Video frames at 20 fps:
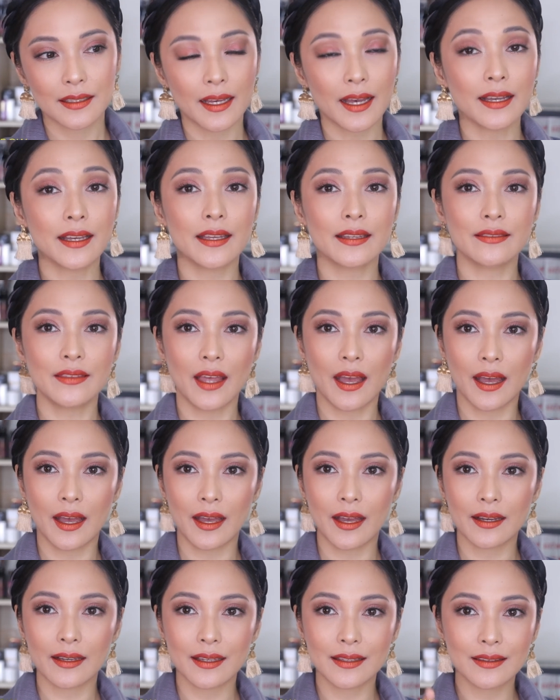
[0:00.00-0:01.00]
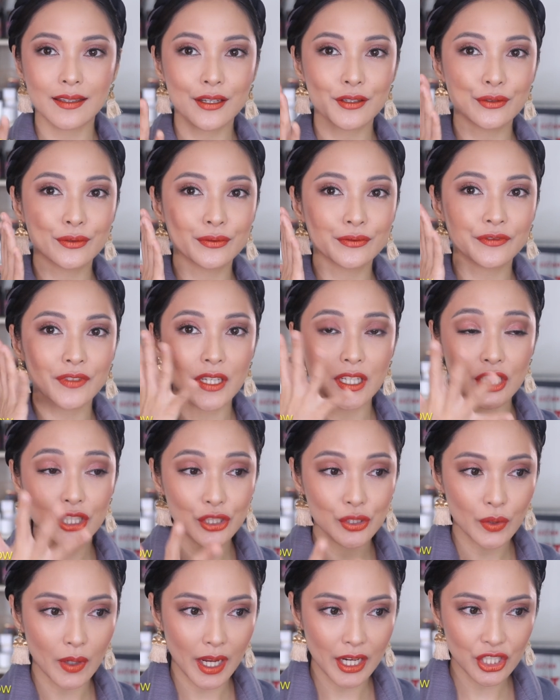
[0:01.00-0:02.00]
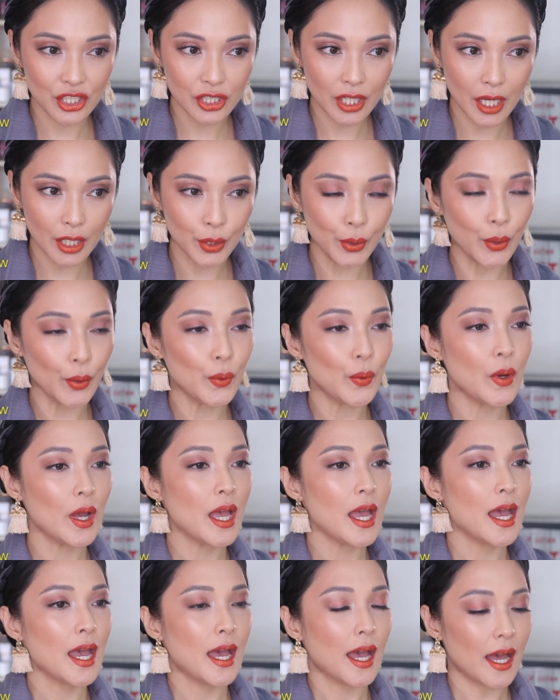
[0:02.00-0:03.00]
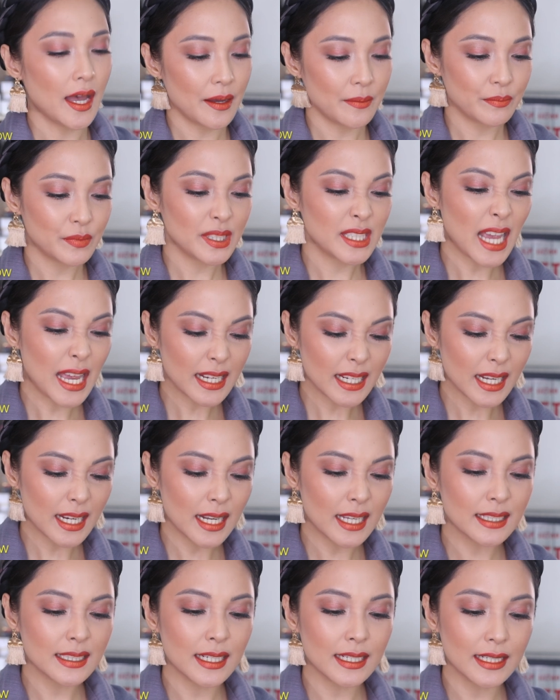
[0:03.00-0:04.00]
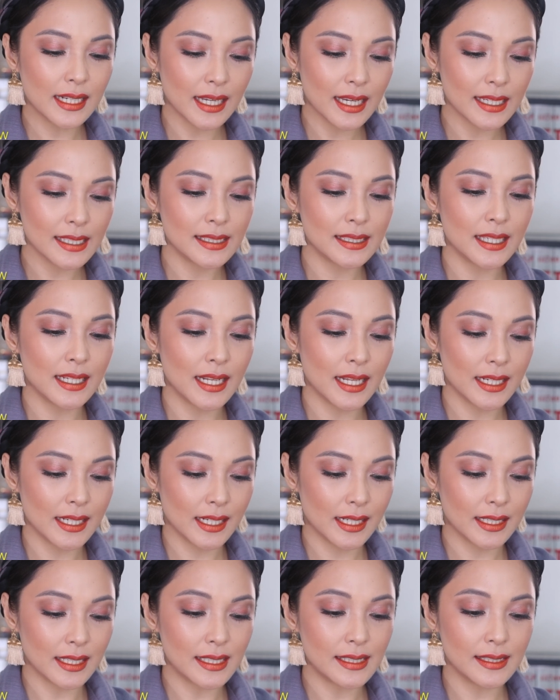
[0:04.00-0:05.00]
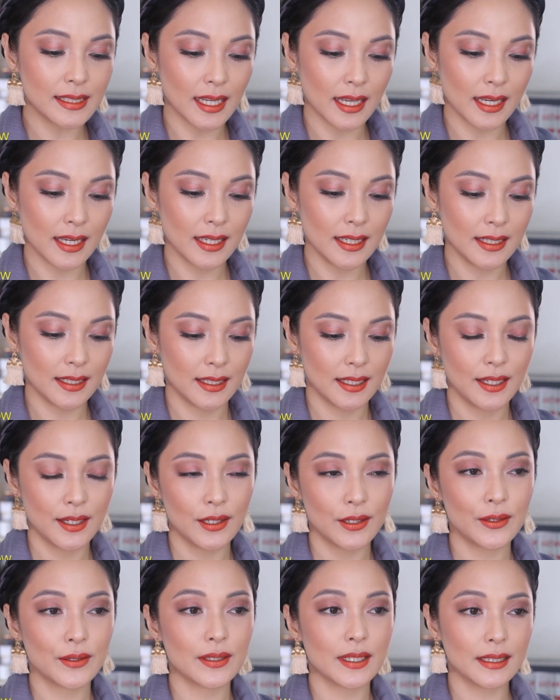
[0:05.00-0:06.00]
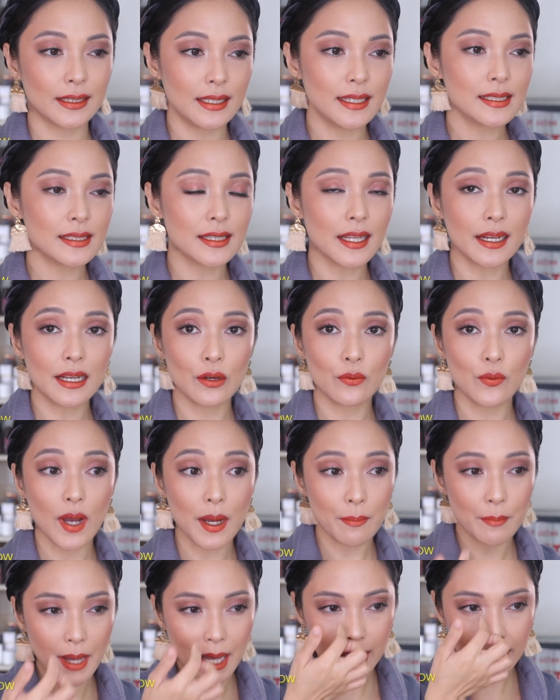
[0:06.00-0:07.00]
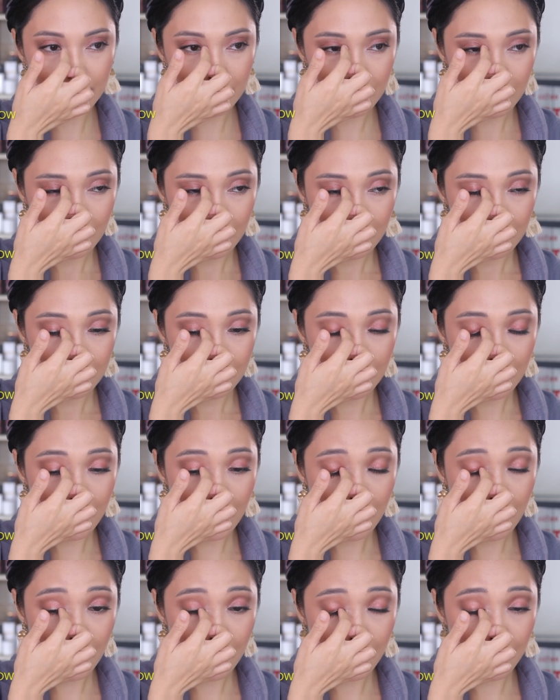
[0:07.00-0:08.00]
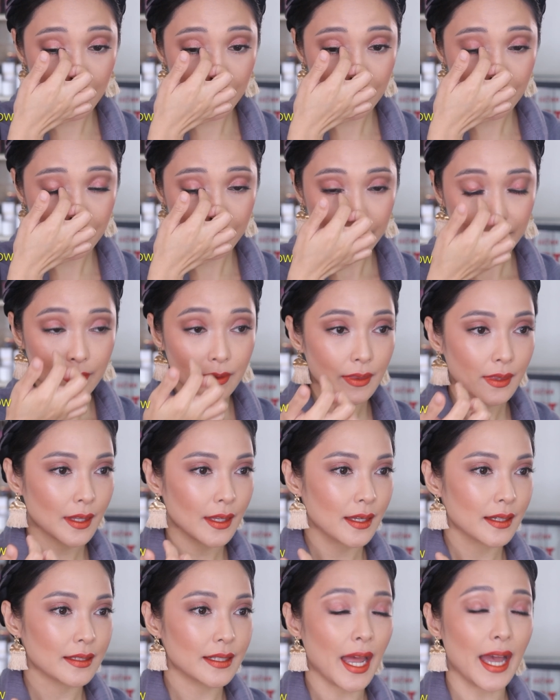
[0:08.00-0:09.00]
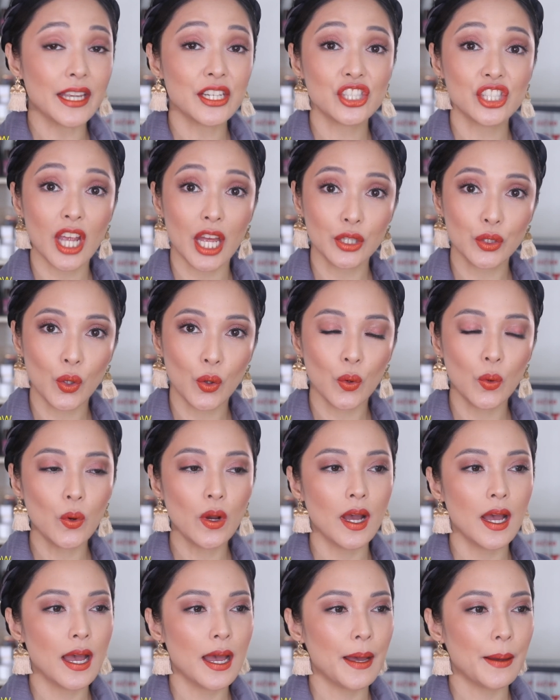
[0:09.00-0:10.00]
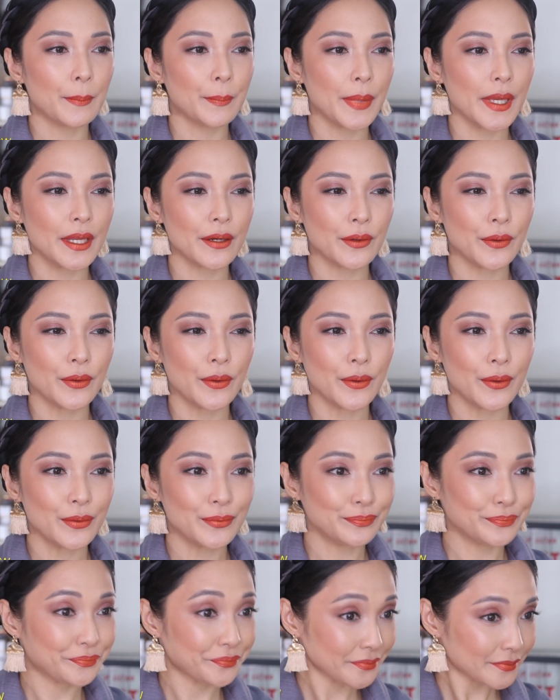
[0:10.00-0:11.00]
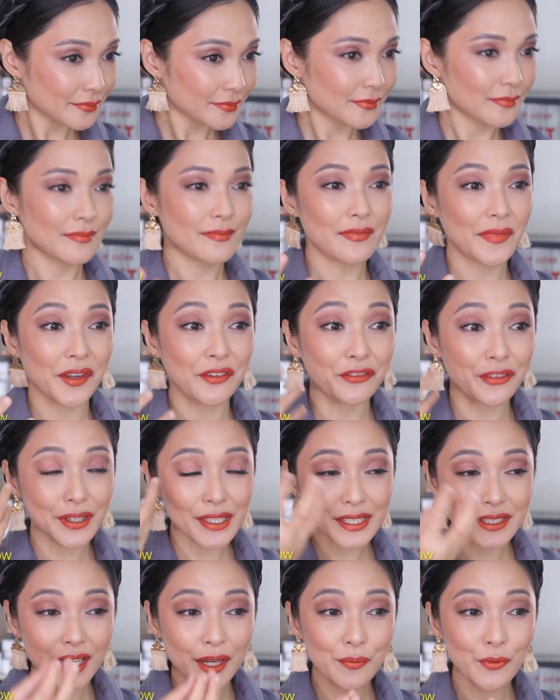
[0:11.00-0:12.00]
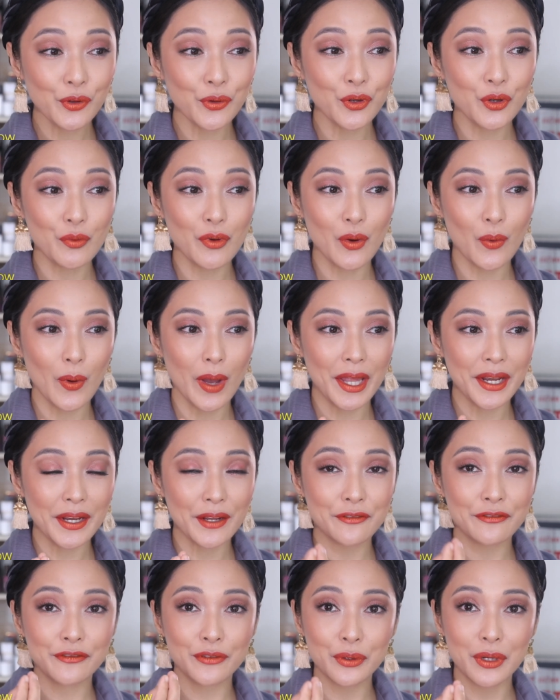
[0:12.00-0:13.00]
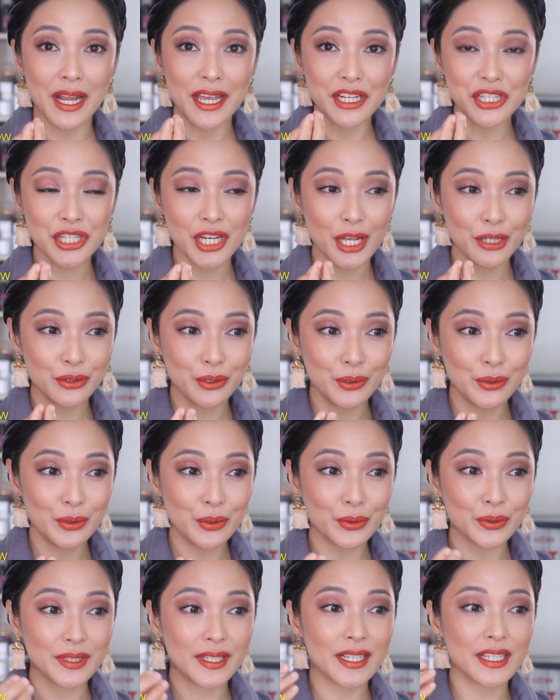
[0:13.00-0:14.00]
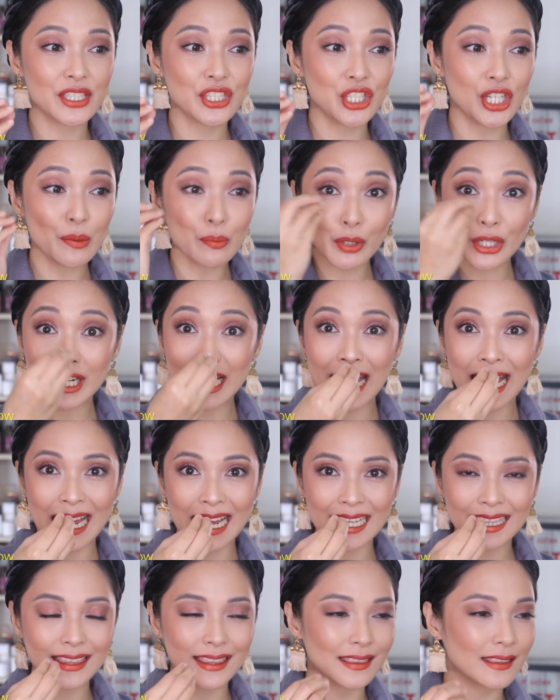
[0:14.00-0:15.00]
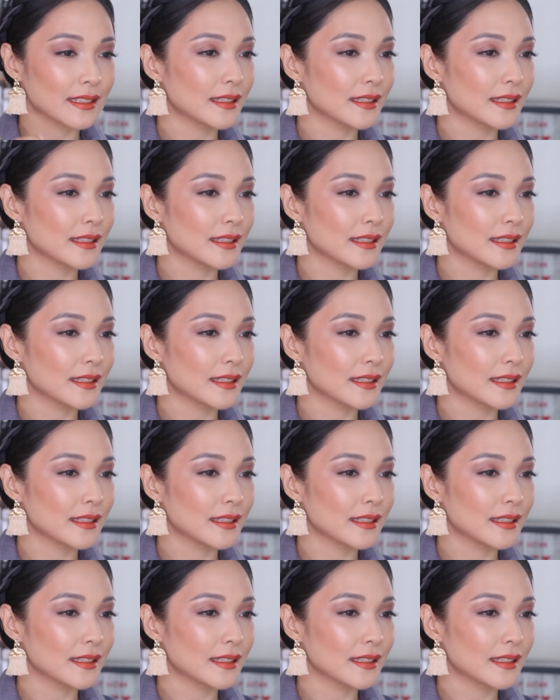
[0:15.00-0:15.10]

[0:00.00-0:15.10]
Ang ganda, ang ganda nung finish ng eyeshadow. Um, sana lang naglagay sila ng isa or at least dalawang matte na na eyeshadow. Pero first time kong gumawa ng full eyeshadow look na shimmer lahat.